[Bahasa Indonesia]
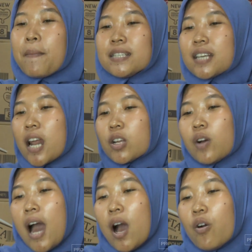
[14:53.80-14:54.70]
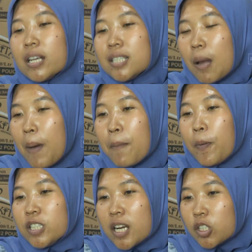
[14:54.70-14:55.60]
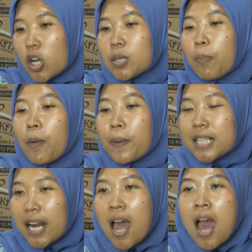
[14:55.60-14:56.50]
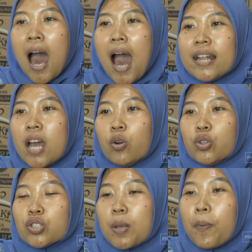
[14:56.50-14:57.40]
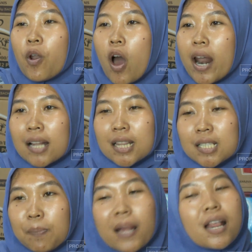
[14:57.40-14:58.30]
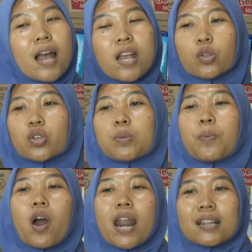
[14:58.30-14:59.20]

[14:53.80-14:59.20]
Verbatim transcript: bahwa saat awal masuk, ia belajar mengenai skill berjualan, attitude, serta